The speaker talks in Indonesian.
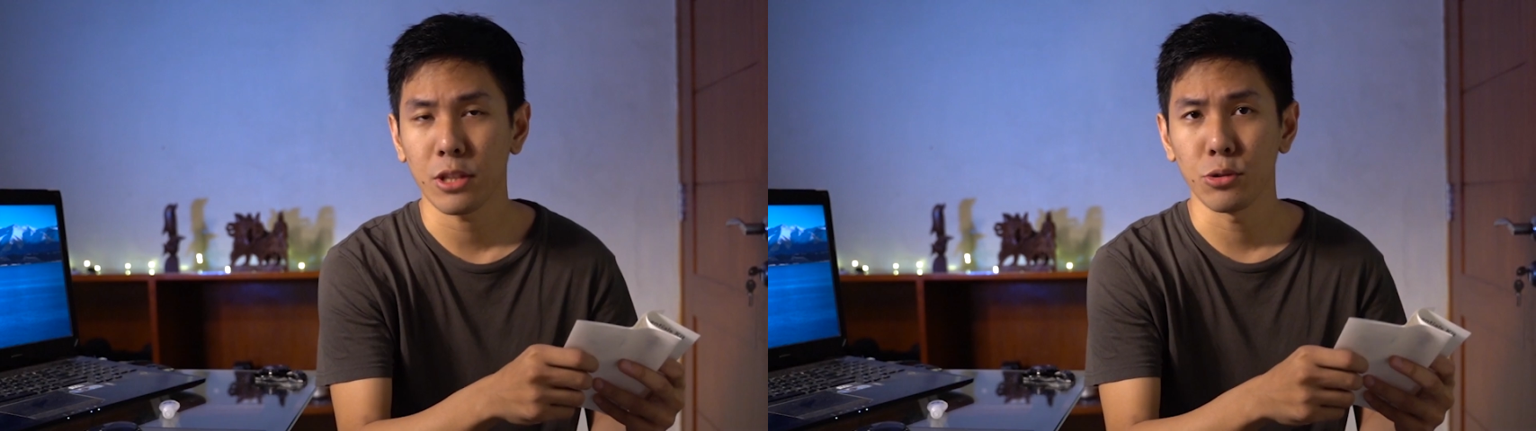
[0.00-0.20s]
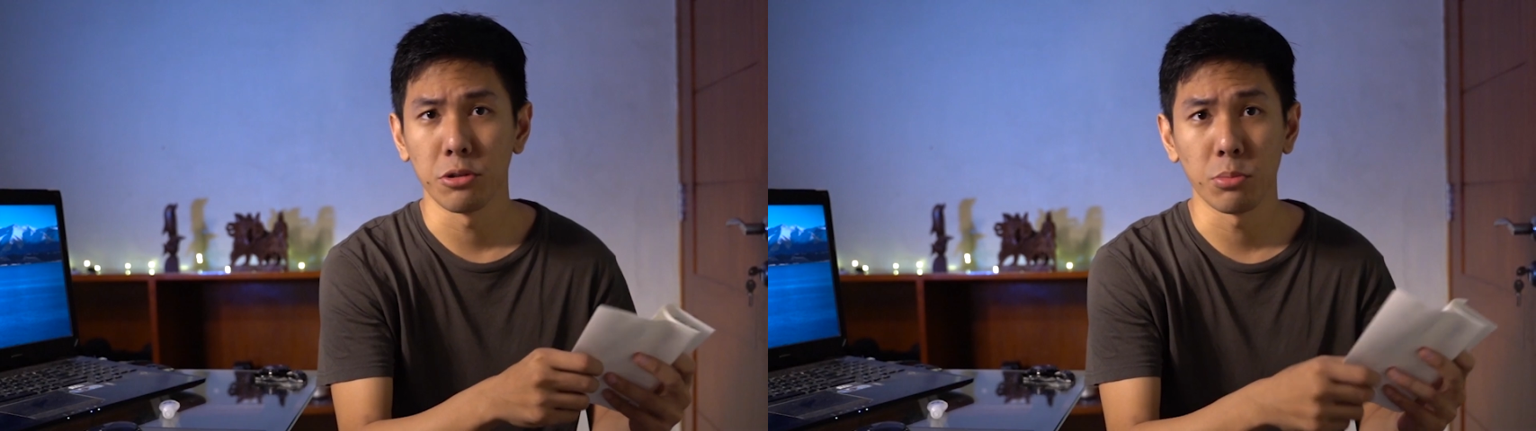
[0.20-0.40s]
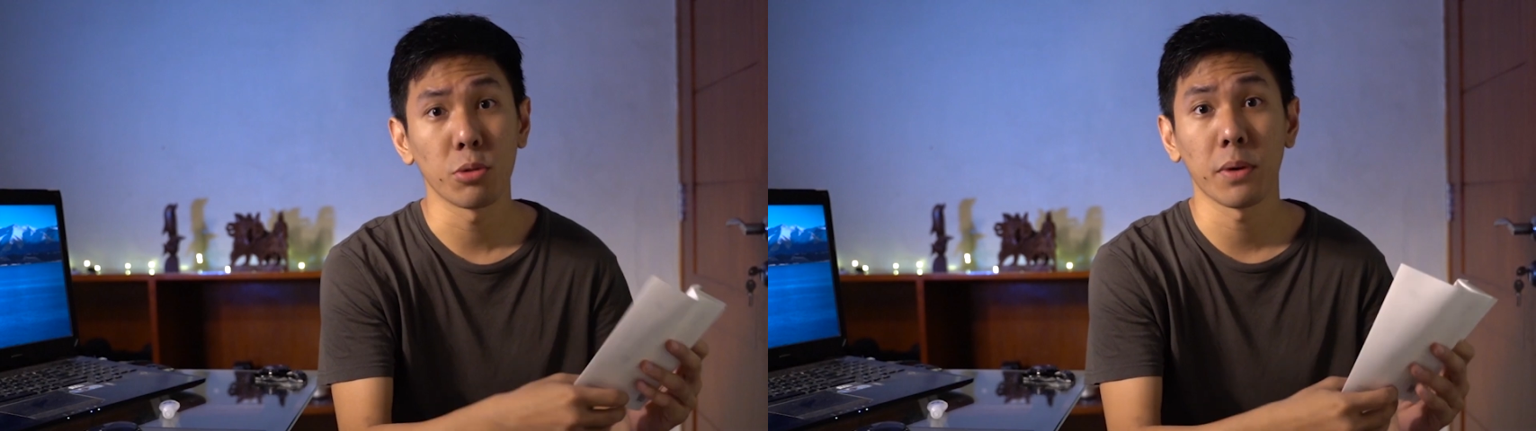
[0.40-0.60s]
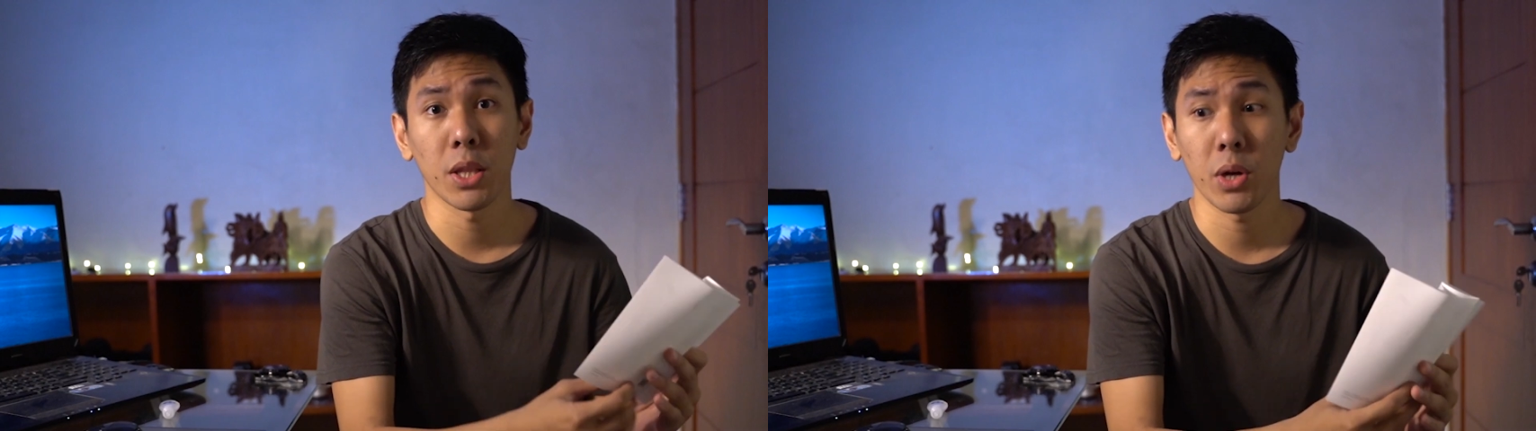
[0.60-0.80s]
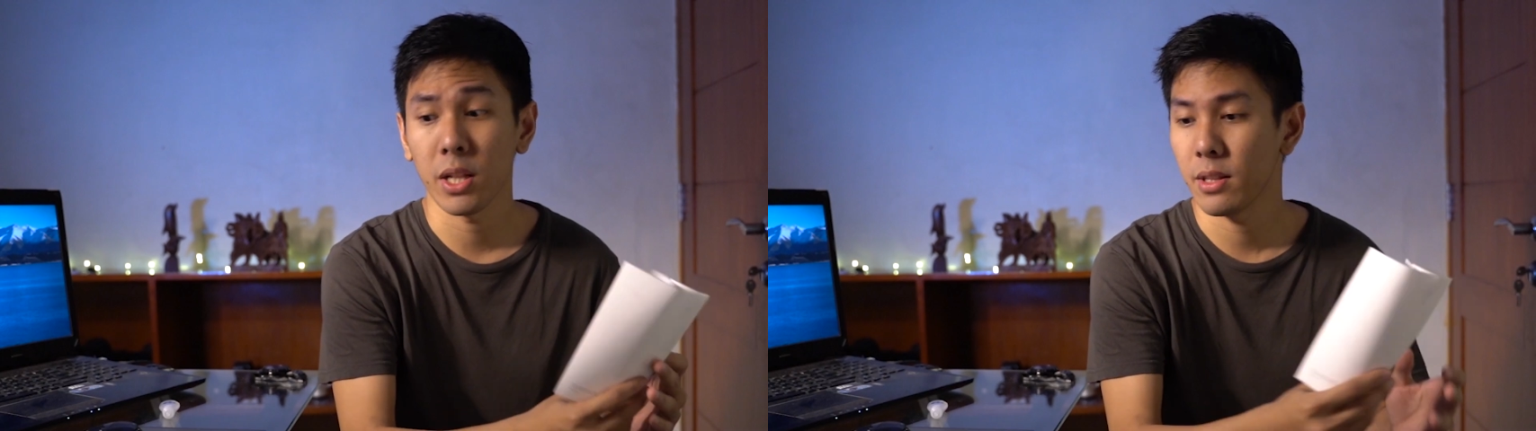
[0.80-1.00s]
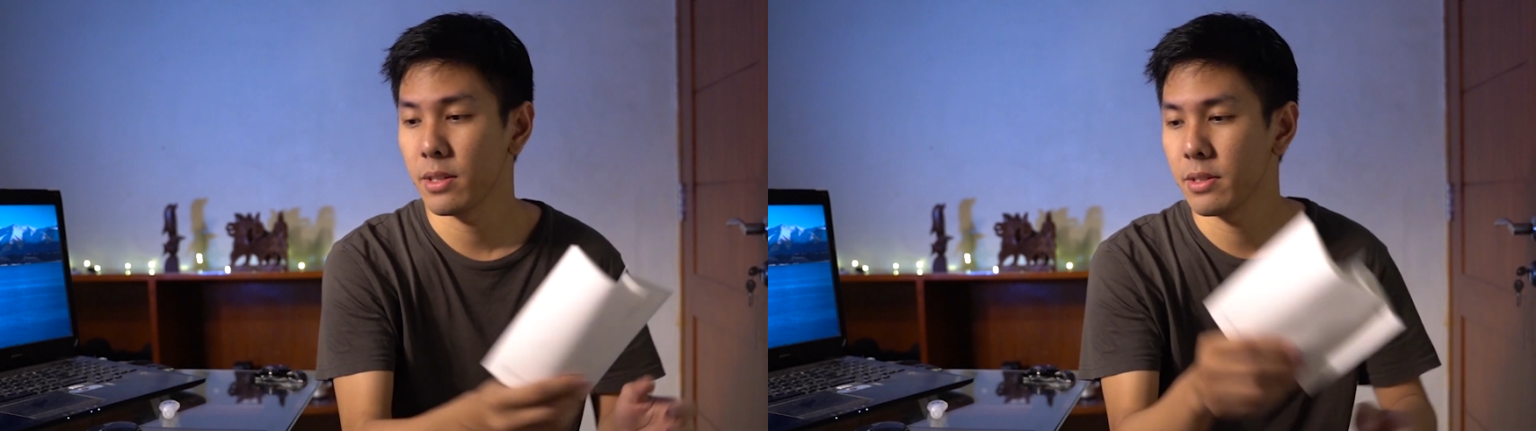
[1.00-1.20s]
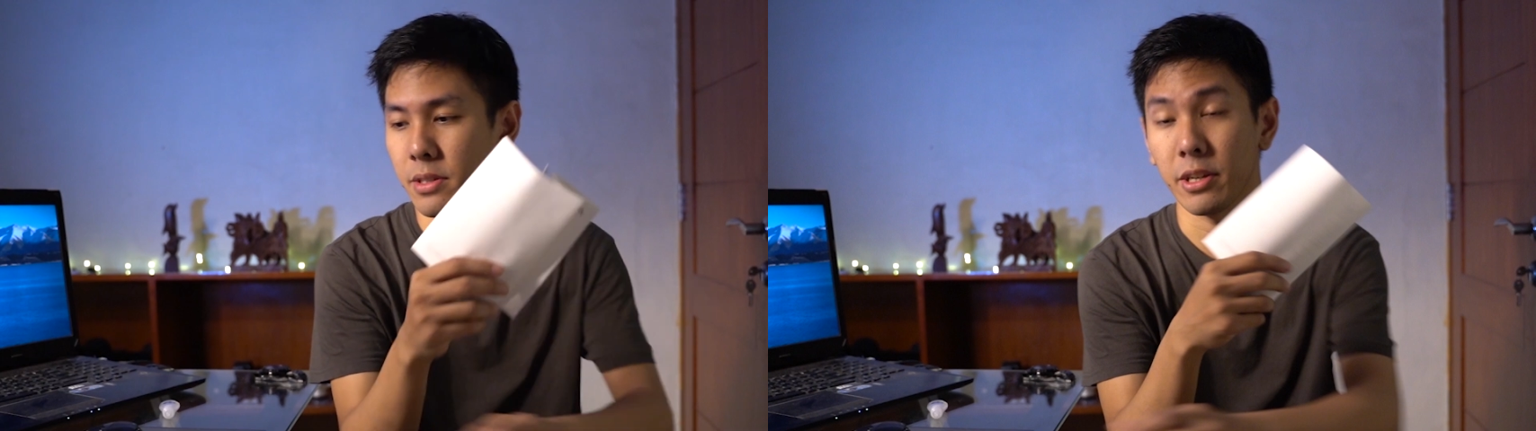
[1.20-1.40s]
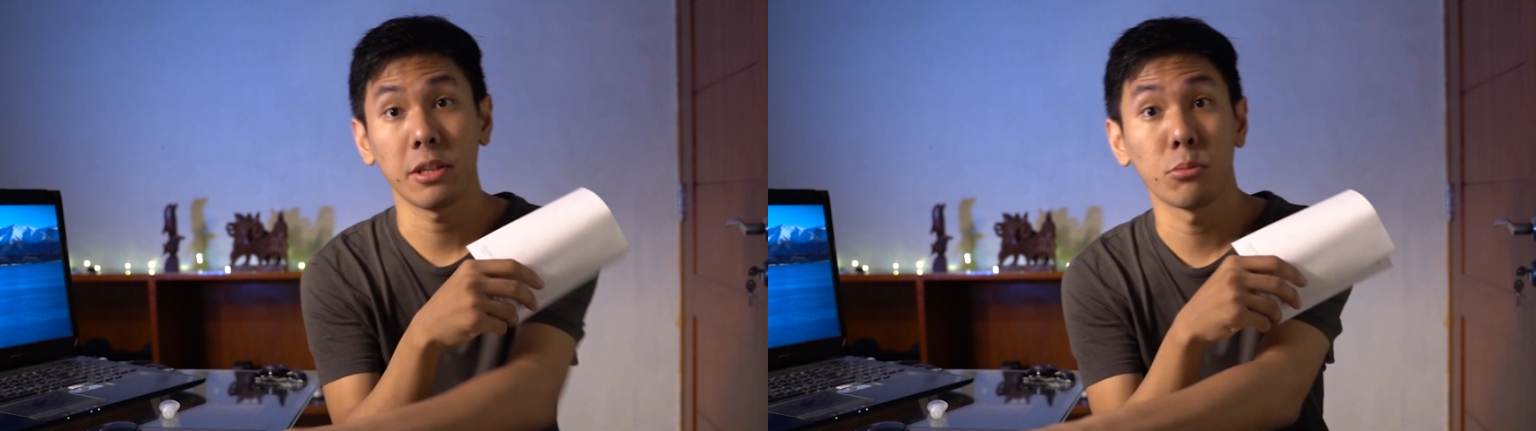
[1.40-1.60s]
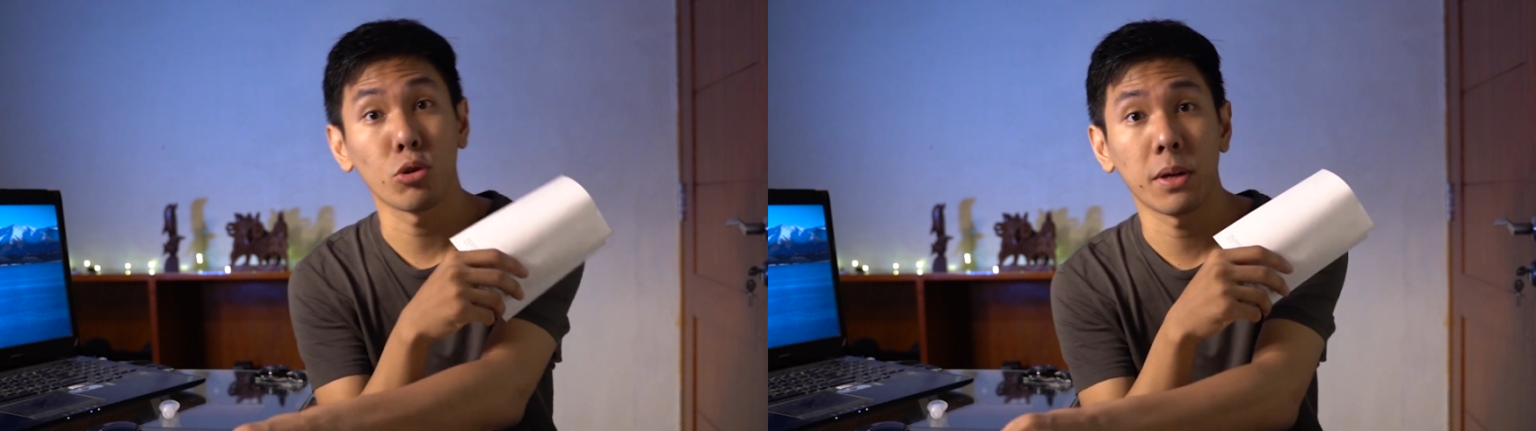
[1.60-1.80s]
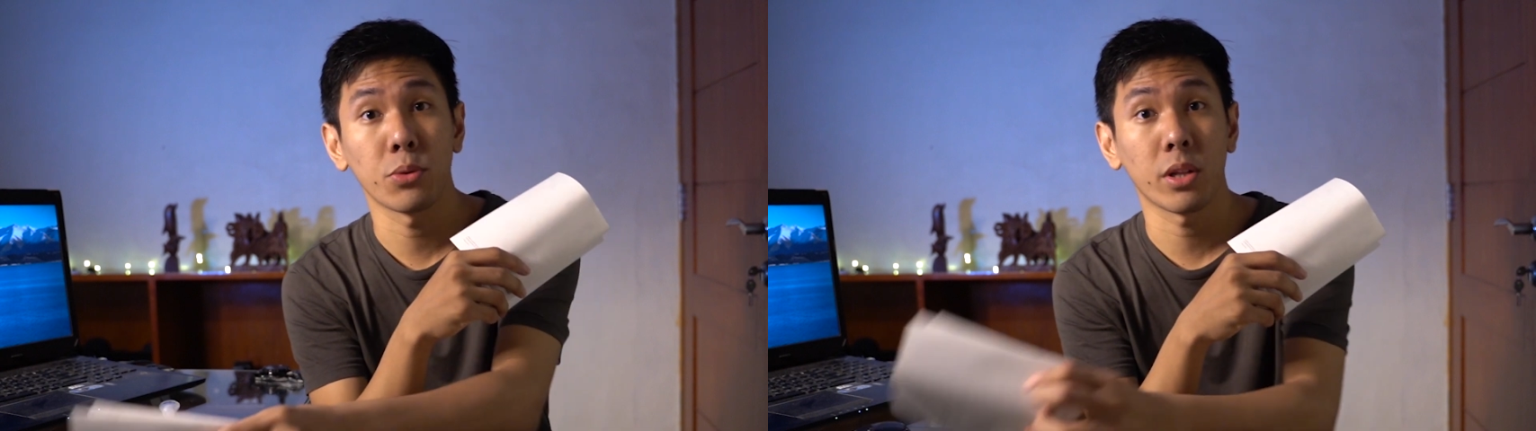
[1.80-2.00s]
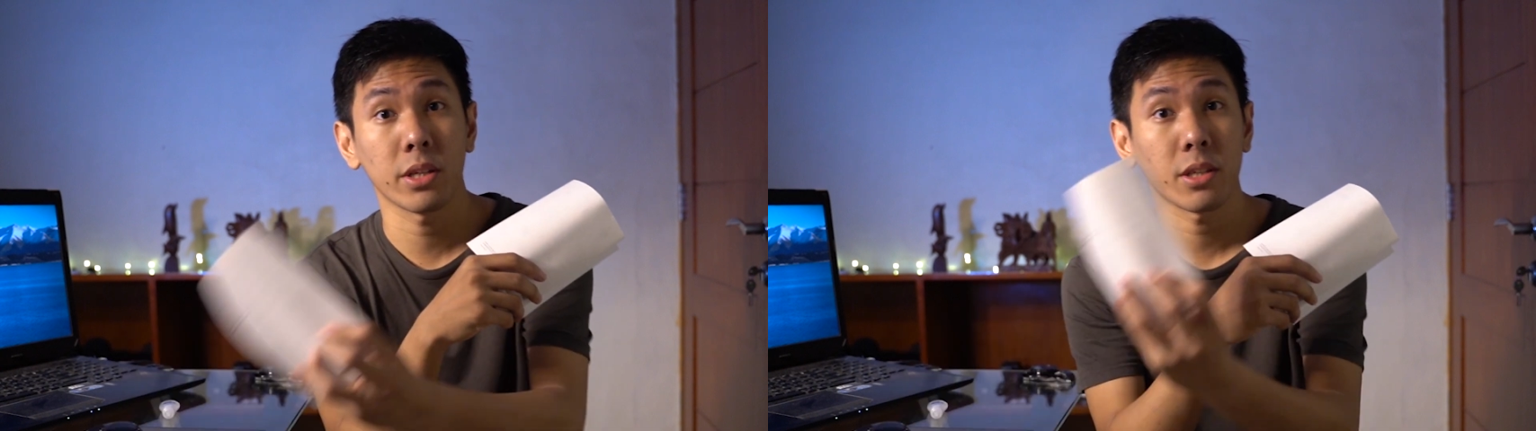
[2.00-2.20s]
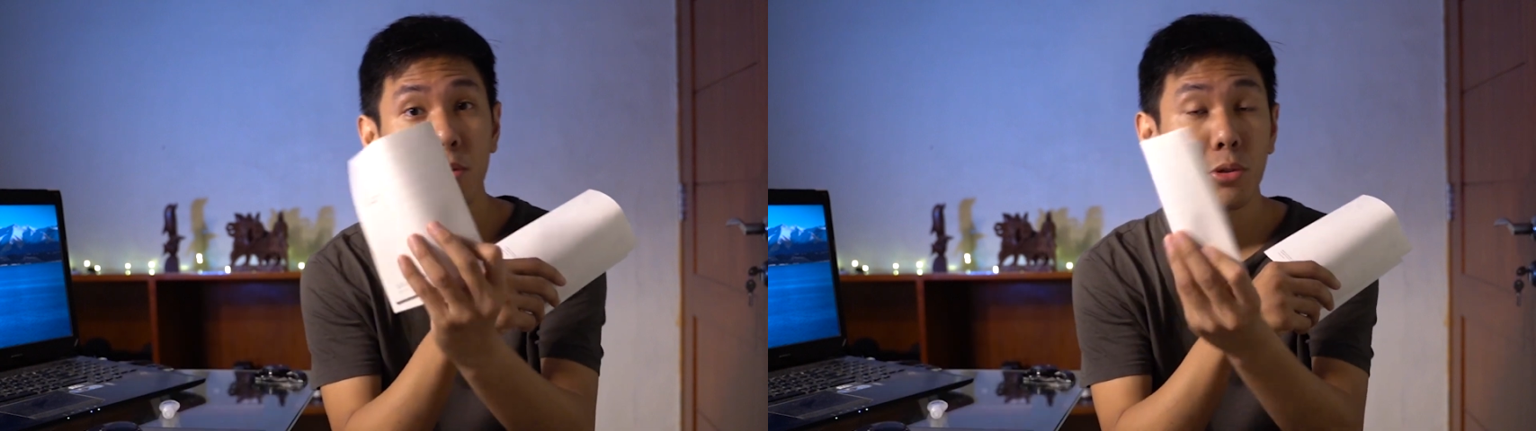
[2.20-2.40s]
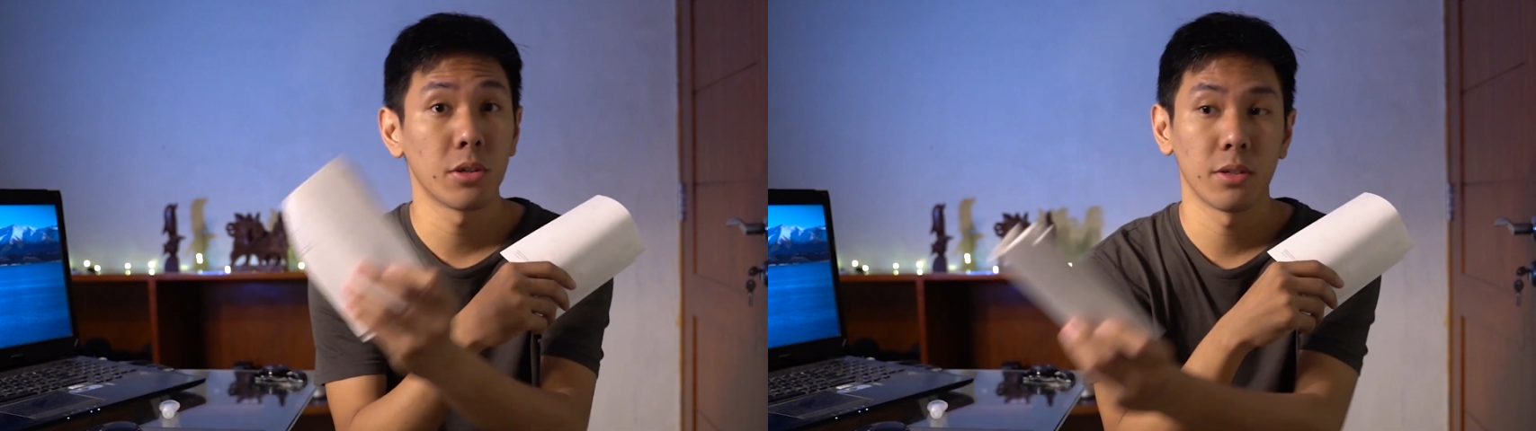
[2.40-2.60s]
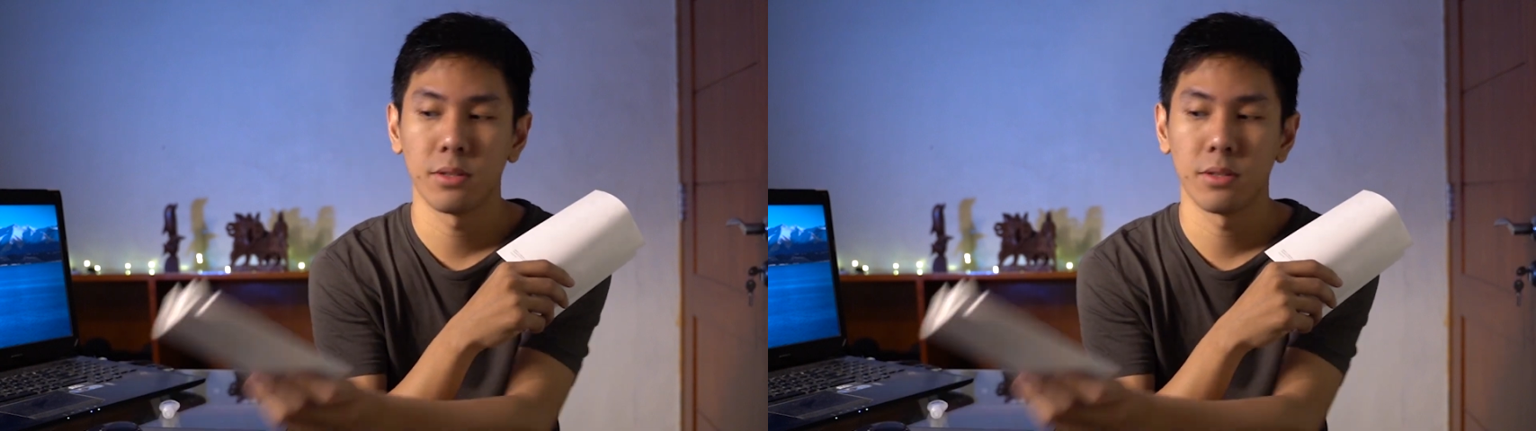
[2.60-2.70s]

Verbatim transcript: Satu buku manual, ya ini buku manualnya satu.